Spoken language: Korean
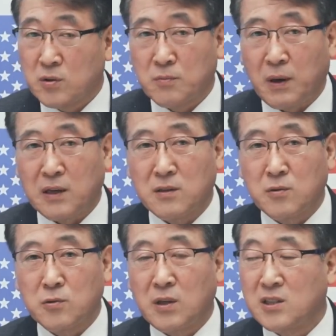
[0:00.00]
많은
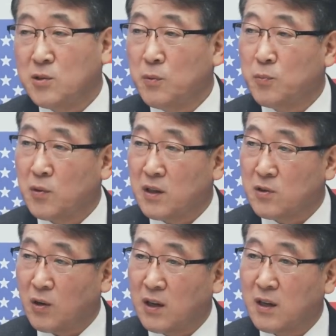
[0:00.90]
곳은 한 15%까지
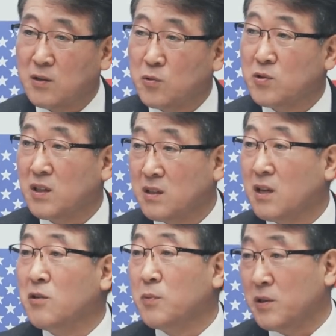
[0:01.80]
더 하락할 소지가
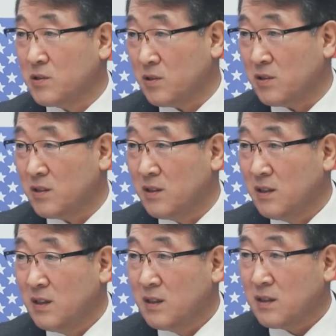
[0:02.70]
있다고 봐요 저는. 음,
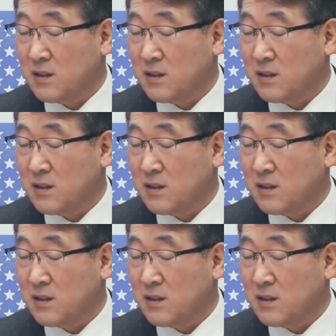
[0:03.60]
음.